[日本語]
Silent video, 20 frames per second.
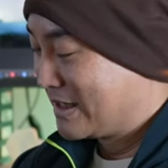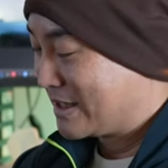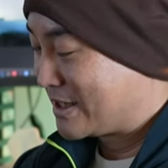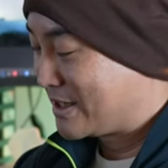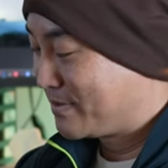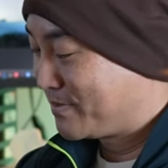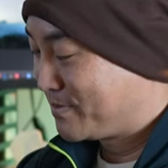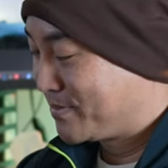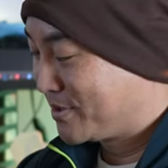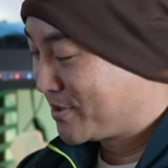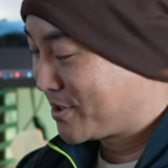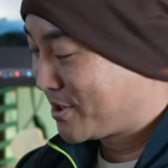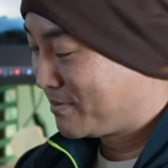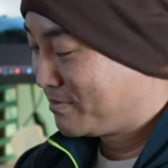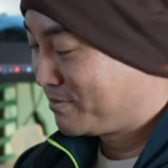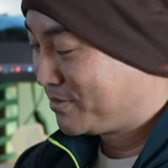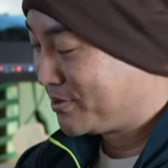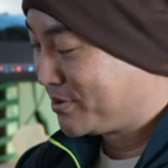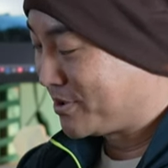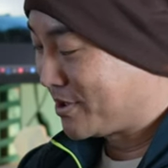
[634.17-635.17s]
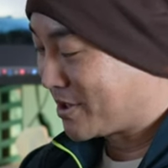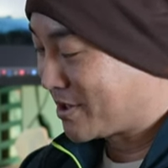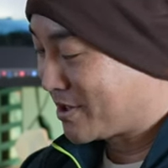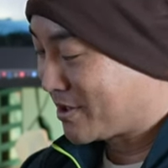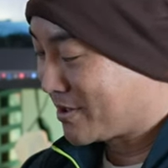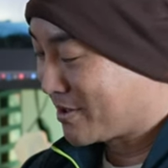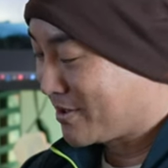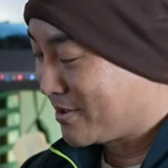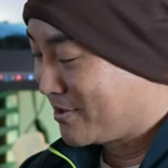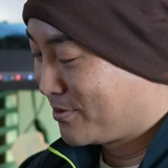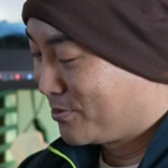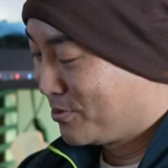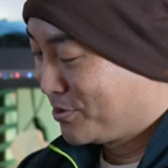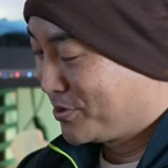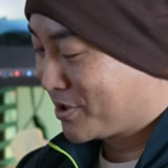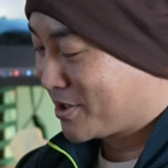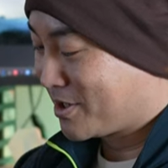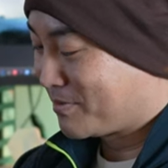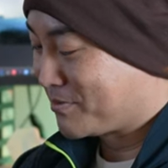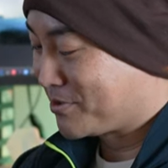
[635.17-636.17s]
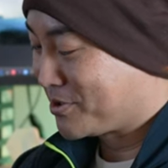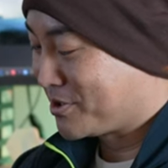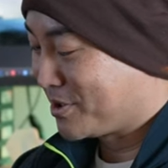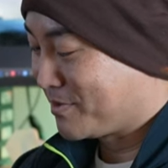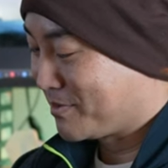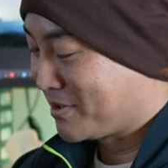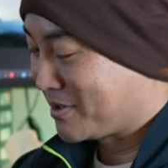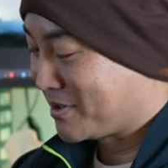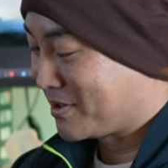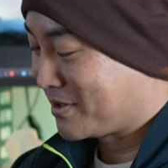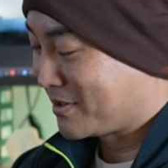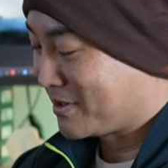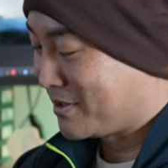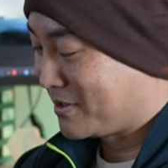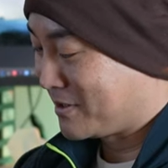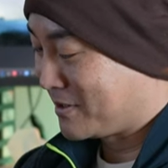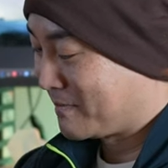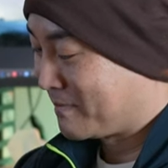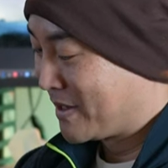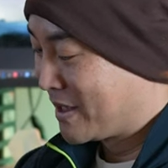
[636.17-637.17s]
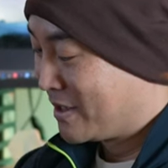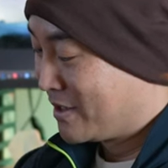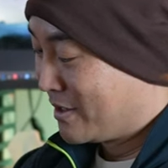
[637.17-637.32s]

ちんぷんかんぷんな方が多いかもしれませんが